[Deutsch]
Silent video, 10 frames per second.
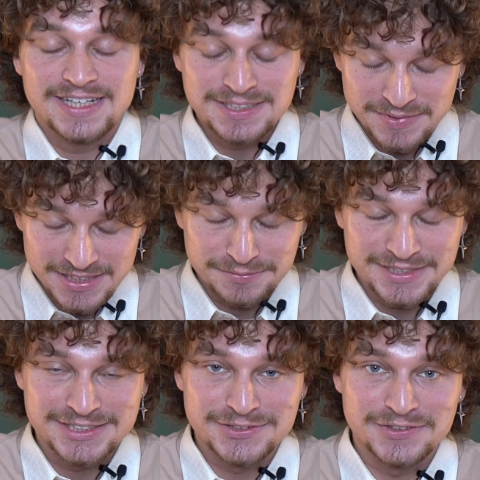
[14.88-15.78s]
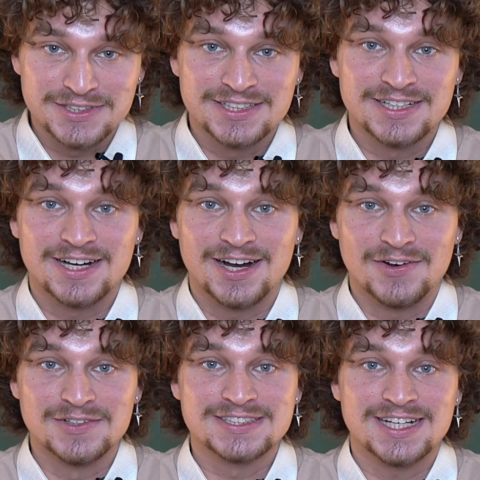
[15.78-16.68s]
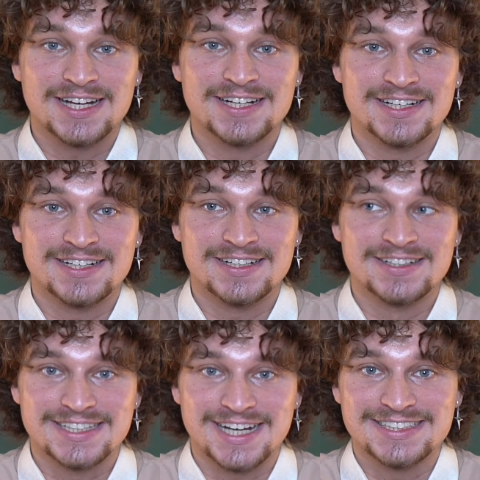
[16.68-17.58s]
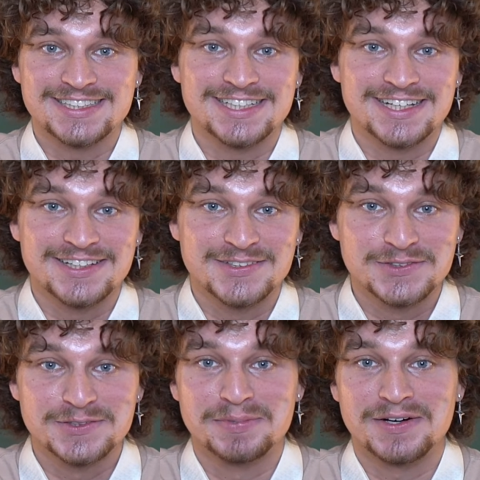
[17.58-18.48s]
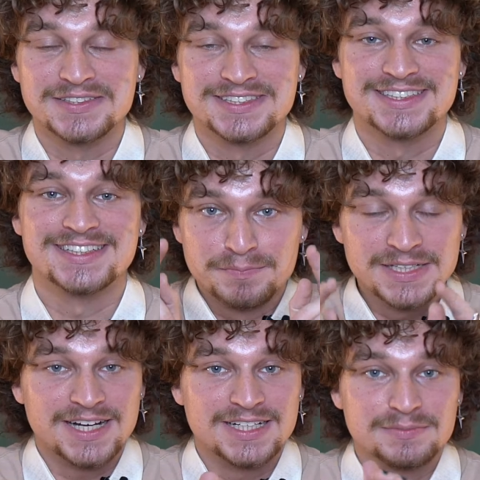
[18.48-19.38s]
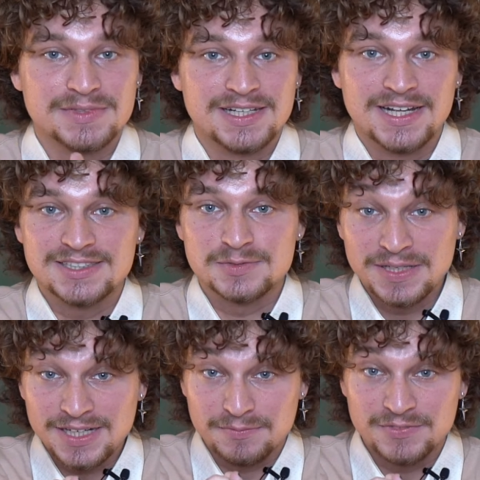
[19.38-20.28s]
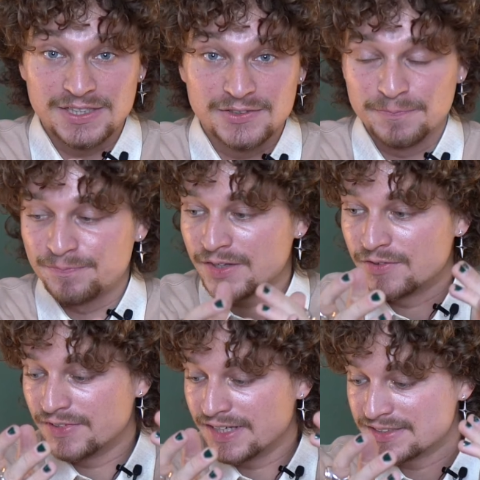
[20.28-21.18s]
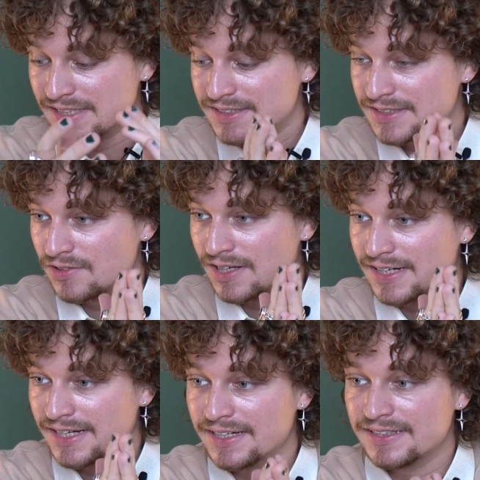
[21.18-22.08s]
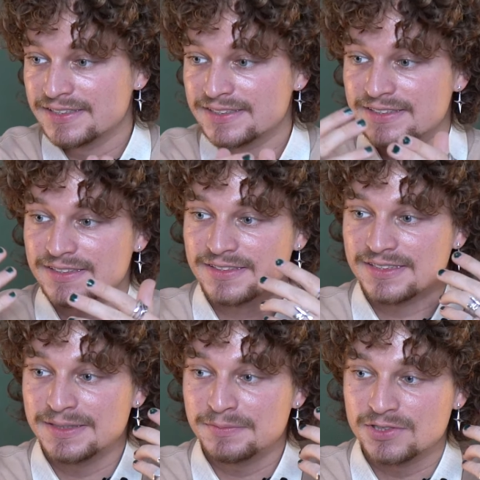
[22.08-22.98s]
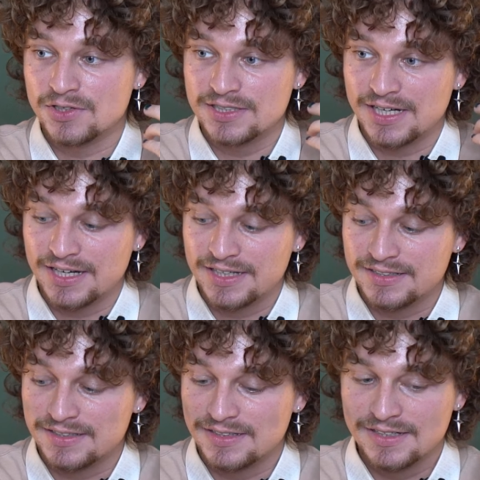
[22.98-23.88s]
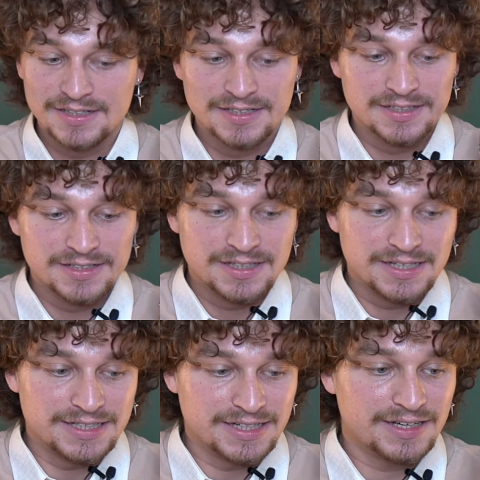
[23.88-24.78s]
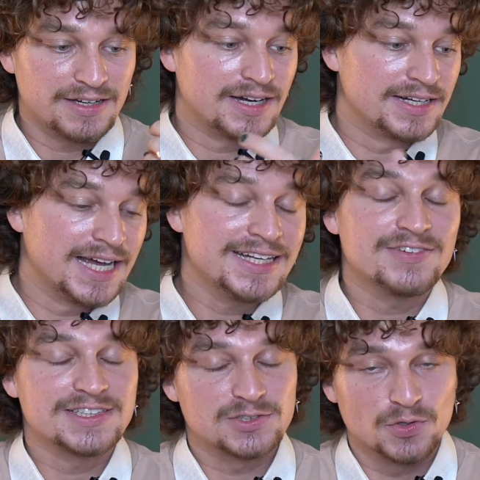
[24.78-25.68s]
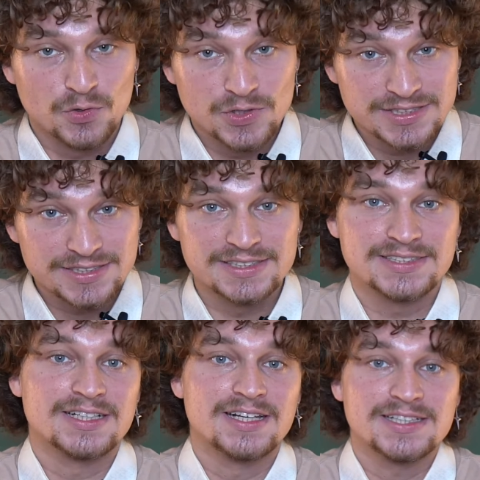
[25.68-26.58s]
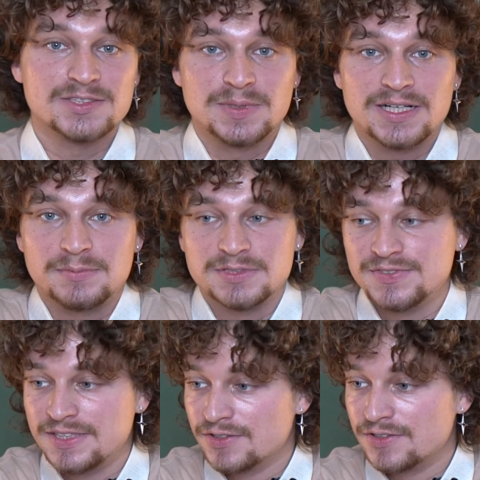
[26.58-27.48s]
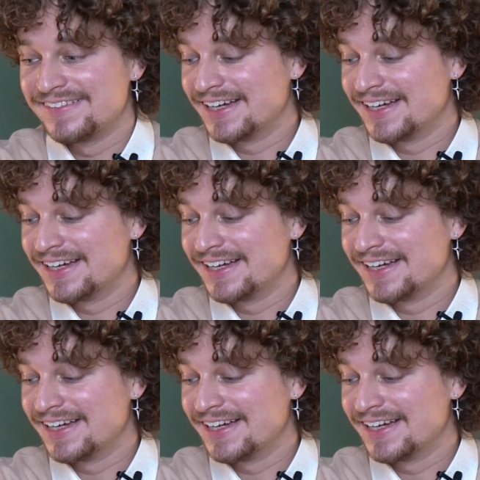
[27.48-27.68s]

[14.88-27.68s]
Ich melde mich zurück aus einer dreitägigen YouTube-Pause mit einem Latest Pickup-Video. Und weil das letzte so lange her ist, gibt es heute einen ja, ein etwas größeres Latest Pickups Video.